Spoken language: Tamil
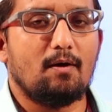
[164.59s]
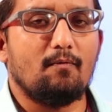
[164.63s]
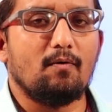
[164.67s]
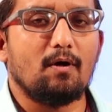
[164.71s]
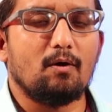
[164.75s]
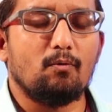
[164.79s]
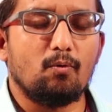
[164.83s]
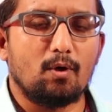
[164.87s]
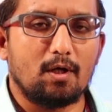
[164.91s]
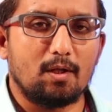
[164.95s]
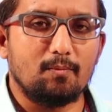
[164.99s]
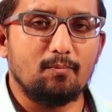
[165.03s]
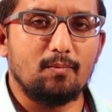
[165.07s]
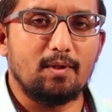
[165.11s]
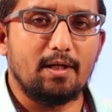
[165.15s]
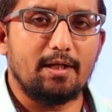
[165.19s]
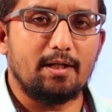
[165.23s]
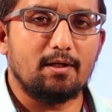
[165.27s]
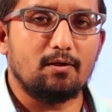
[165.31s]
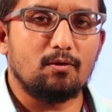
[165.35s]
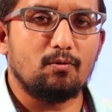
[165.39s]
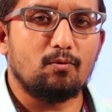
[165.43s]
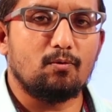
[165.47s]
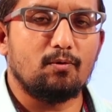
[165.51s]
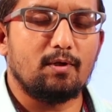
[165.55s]
அவங்க
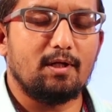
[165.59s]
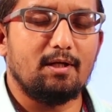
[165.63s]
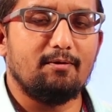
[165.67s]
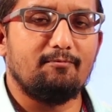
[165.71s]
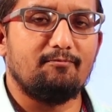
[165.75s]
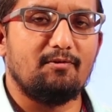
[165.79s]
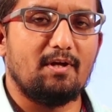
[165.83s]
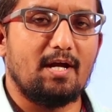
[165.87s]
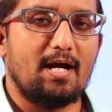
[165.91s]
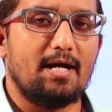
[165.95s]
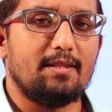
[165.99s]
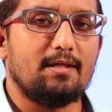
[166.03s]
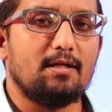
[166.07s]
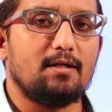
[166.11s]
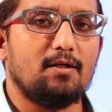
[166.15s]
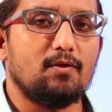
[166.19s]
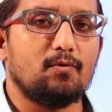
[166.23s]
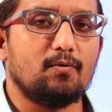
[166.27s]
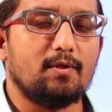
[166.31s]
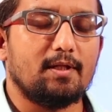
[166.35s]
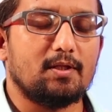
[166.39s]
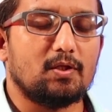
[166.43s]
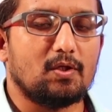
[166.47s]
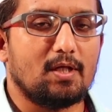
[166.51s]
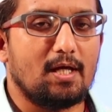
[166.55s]
உடம்புல இருக்கக்கூடிய
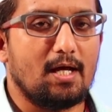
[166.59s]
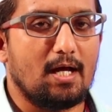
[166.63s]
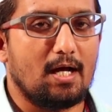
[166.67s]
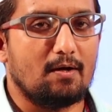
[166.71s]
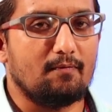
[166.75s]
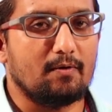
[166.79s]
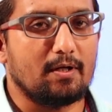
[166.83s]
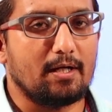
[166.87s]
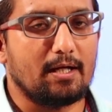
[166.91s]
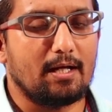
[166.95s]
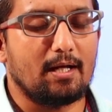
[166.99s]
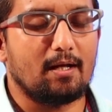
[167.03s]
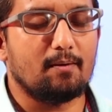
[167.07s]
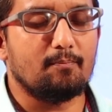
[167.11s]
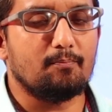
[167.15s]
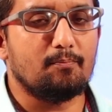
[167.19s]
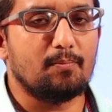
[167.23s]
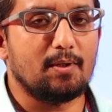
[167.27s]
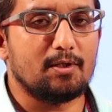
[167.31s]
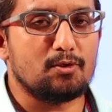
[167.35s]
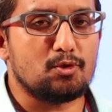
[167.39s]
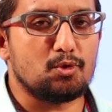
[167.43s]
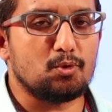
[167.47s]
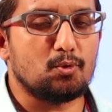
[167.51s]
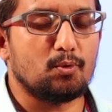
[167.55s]
வியாதிகள் குறித்த அவங்க
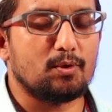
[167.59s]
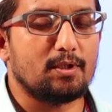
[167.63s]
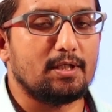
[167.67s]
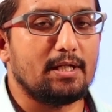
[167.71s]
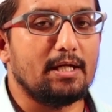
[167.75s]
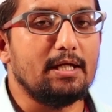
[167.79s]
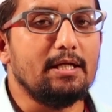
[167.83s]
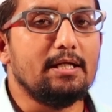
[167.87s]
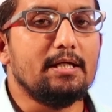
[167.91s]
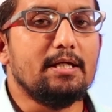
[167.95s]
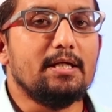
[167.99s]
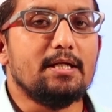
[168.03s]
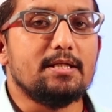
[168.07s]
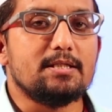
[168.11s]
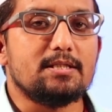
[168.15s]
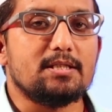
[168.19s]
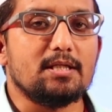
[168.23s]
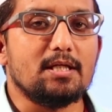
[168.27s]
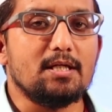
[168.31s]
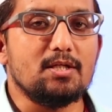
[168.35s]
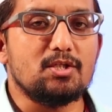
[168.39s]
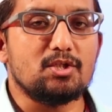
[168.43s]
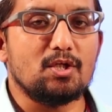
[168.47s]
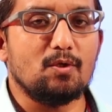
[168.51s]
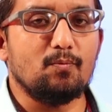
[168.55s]
பெற்றுக்கொண்ட
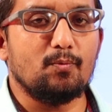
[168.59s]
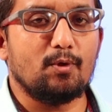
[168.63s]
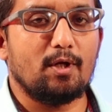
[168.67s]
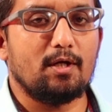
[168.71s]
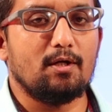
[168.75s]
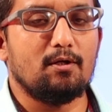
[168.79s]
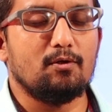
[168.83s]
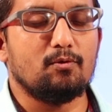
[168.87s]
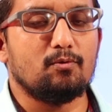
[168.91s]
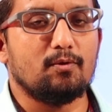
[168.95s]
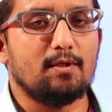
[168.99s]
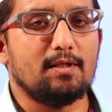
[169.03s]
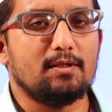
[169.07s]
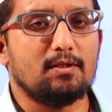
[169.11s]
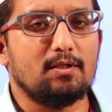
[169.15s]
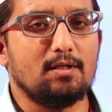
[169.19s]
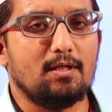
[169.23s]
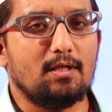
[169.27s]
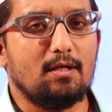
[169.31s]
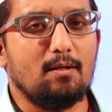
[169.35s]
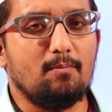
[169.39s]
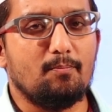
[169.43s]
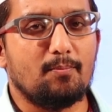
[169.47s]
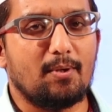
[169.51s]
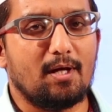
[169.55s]
சிகிச்சை முறைகள்
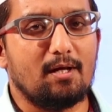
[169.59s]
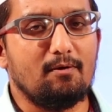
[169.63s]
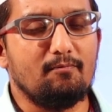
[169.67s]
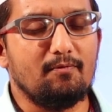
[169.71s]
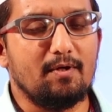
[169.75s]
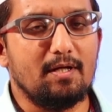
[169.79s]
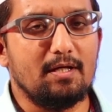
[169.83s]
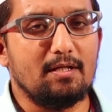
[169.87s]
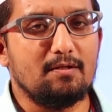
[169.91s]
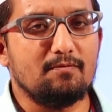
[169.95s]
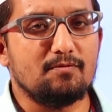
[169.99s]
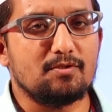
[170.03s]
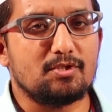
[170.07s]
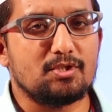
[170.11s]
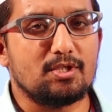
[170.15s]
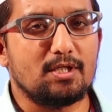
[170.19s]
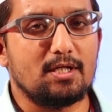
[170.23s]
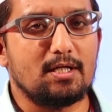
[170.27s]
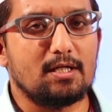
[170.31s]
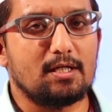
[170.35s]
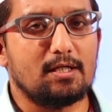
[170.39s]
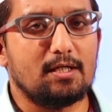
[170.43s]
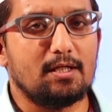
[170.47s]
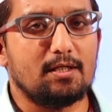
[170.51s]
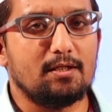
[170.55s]
குறித்து பல்வேறு
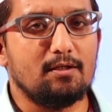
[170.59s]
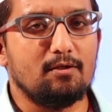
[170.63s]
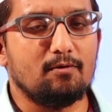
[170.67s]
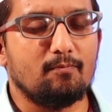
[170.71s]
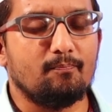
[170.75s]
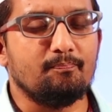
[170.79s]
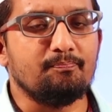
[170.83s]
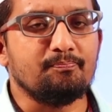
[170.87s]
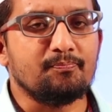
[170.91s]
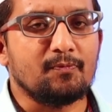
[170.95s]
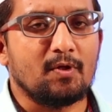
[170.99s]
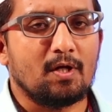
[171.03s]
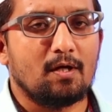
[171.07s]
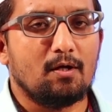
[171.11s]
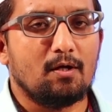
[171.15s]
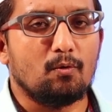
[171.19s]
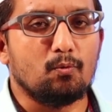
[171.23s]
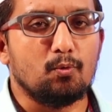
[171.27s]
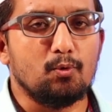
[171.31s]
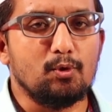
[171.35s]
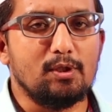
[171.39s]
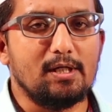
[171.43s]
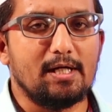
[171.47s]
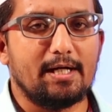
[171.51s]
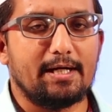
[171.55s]
விஷயங்களையும்
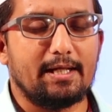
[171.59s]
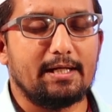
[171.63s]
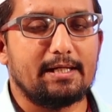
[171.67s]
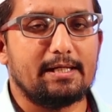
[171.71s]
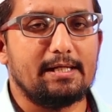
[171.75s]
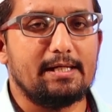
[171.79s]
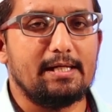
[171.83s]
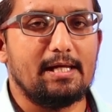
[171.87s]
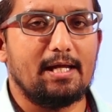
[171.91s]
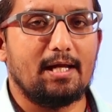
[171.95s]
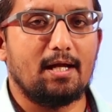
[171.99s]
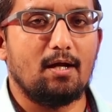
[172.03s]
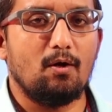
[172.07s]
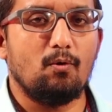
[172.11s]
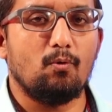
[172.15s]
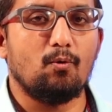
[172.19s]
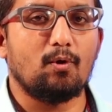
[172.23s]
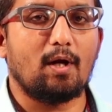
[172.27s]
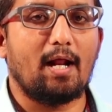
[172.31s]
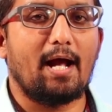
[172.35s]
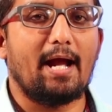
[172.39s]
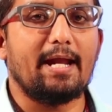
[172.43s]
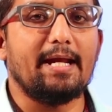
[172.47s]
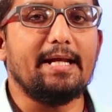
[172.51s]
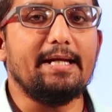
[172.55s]
உள்ளடக்கிய
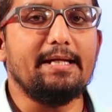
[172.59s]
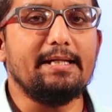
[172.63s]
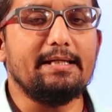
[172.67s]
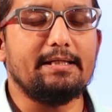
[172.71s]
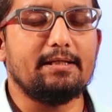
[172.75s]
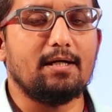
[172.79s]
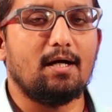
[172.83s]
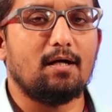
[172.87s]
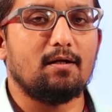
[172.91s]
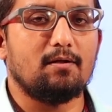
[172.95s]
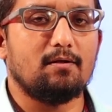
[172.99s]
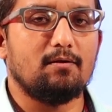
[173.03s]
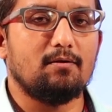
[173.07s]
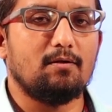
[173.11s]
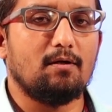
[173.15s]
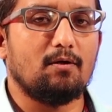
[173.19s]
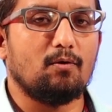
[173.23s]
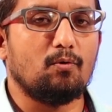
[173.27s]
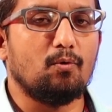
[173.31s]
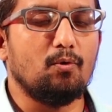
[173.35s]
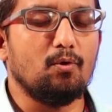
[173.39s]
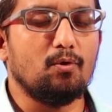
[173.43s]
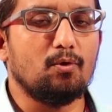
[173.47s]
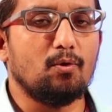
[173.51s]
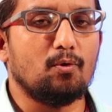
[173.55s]
ஒரு ஐடி கார்டு
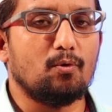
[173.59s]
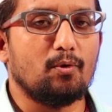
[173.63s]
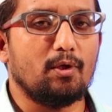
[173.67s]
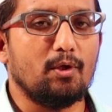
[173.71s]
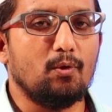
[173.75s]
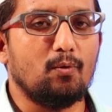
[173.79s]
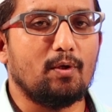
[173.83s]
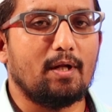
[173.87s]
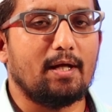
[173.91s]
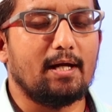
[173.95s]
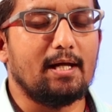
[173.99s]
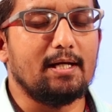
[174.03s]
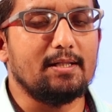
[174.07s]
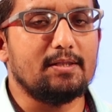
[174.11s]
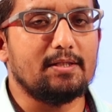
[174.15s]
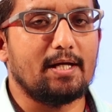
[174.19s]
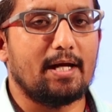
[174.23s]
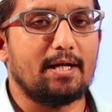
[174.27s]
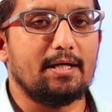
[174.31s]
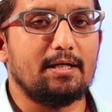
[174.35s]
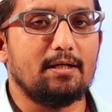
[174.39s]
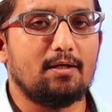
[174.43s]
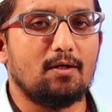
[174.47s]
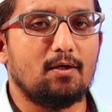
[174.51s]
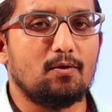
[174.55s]
கொடுக்கக்கூடிய ஒரு
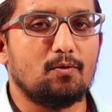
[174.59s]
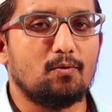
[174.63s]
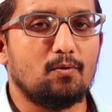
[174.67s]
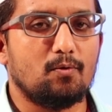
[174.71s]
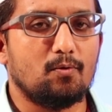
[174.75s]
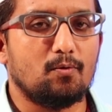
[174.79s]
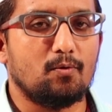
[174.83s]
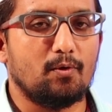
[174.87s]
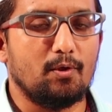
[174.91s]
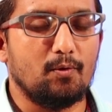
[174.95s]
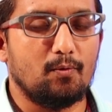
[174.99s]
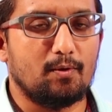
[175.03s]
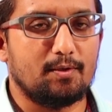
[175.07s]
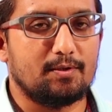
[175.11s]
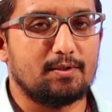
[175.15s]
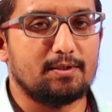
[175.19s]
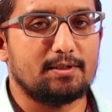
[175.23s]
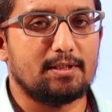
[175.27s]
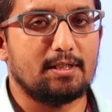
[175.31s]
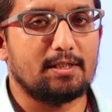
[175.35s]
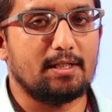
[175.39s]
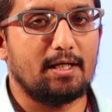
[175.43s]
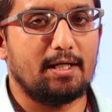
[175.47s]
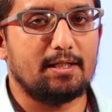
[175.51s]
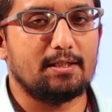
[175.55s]
ஹெல்த் ஐடி கார்டு கொடுக்கக்கூடிய ஒரு
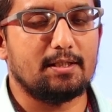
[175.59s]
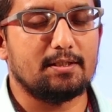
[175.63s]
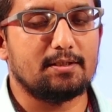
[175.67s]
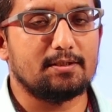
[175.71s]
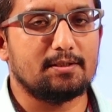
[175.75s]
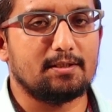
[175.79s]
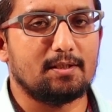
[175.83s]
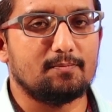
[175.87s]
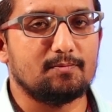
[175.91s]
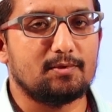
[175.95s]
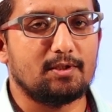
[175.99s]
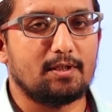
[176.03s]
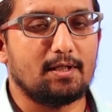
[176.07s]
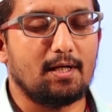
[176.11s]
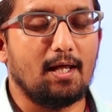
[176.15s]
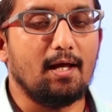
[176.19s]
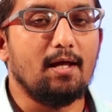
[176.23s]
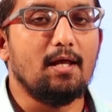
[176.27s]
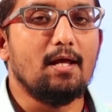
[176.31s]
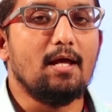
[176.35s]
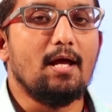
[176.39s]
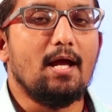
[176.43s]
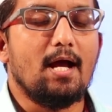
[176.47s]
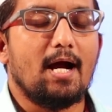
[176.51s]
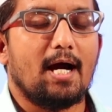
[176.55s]
திட்டம் தான் இந்த திட்டம்
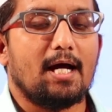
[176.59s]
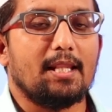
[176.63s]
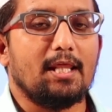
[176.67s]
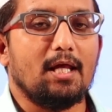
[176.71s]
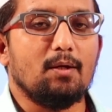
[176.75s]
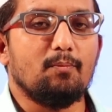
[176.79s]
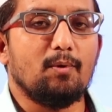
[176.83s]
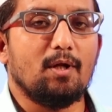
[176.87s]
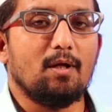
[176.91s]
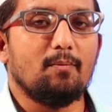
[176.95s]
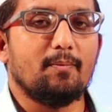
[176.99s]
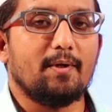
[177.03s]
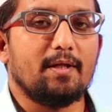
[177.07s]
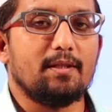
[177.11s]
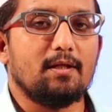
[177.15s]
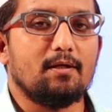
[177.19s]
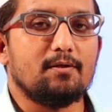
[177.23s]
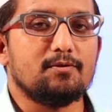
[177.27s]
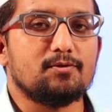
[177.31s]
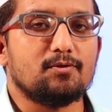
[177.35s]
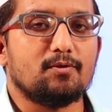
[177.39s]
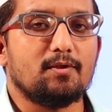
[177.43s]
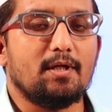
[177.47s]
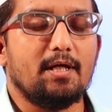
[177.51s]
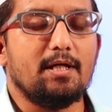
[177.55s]
சரிங்களா அதே போல்
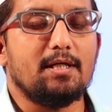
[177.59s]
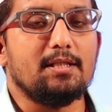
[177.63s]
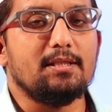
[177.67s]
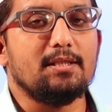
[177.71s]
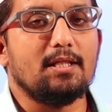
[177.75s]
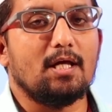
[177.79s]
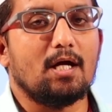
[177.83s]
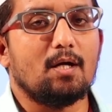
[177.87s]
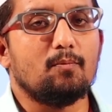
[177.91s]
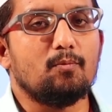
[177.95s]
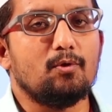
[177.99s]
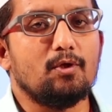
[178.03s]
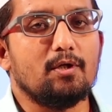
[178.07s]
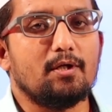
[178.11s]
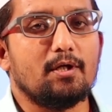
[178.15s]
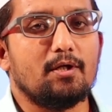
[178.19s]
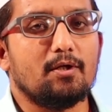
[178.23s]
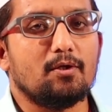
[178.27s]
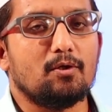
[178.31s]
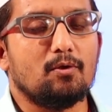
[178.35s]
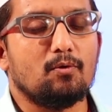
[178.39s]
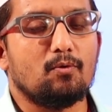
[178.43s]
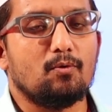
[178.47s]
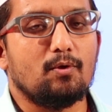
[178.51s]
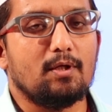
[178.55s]
பார்த்தீங்கன்னு சொன்னால் இந்தியா முழுக்க
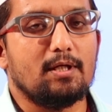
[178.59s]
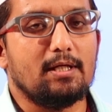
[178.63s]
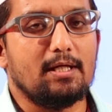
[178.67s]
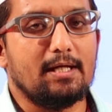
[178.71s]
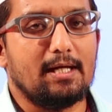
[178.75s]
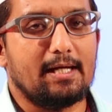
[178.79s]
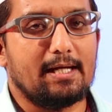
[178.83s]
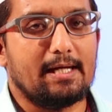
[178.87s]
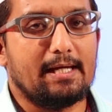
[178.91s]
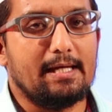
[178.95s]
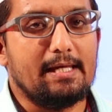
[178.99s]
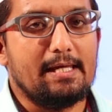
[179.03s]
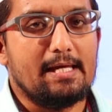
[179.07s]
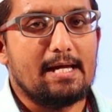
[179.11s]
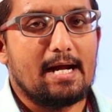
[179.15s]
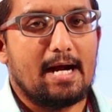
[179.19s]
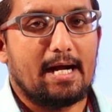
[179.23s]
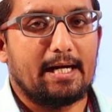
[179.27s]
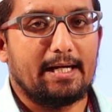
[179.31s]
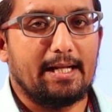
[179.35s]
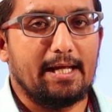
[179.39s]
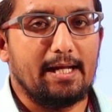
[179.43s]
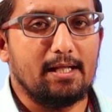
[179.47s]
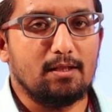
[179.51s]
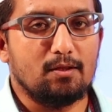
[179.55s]
இருக்கக்கூடிய
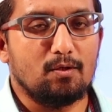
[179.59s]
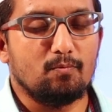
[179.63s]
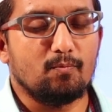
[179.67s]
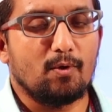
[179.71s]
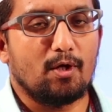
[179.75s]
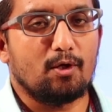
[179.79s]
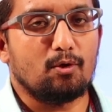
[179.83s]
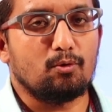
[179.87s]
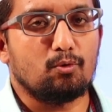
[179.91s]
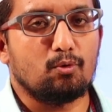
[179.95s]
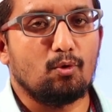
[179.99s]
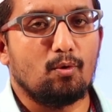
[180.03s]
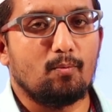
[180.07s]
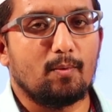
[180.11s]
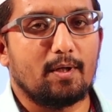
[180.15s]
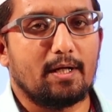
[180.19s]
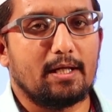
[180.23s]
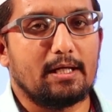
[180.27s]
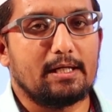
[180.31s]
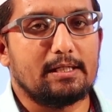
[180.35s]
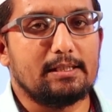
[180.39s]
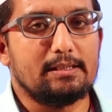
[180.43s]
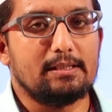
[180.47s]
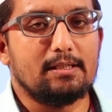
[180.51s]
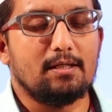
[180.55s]
அனைத்து
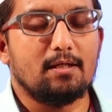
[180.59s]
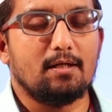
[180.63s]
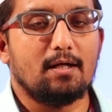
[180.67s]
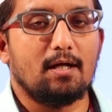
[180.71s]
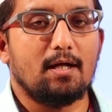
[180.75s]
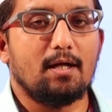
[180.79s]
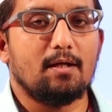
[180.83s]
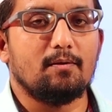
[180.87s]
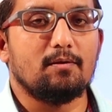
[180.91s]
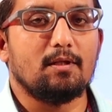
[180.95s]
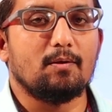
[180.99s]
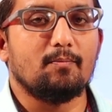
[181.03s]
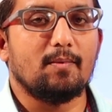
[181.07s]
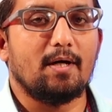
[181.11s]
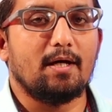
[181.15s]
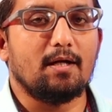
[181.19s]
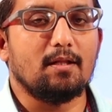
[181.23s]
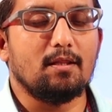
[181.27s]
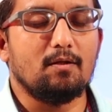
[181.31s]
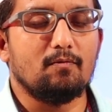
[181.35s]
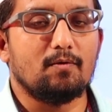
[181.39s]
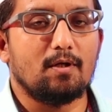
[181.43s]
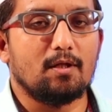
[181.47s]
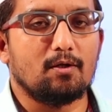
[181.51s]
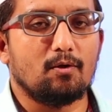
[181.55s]
மருத்துவமனைகள் இந்த
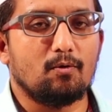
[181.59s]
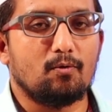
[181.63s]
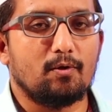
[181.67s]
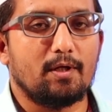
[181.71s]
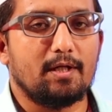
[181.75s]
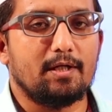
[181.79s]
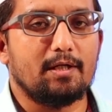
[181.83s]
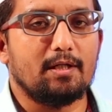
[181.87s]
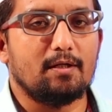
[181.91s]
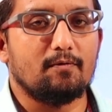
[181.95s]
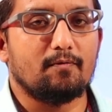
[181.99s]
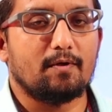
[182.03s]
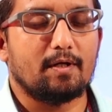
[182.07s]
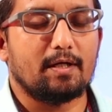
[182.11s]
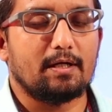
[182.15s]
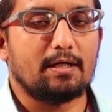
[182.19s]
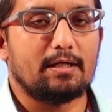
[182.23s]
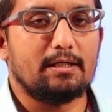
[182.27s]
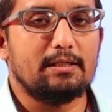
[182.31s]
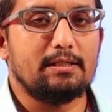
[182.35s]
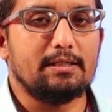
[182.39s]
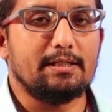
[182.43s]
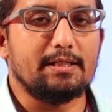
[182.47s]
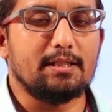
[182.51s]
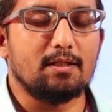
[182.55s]
மருந்து வழங்கக்கூடிய
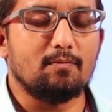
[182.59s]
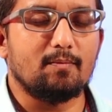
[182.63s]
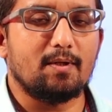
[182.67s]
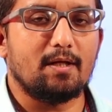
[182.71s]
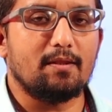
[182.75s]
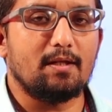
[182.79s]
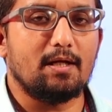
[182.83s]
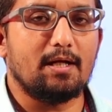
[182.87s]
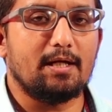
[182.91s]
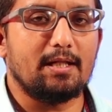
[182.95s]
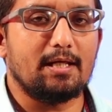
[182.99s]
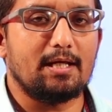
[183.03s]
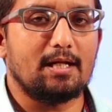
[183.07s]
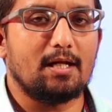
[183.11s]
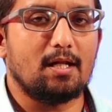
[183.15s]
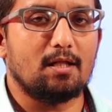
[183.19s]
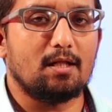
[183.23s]
நிறுவனங்கள் இந்த மாதிரியான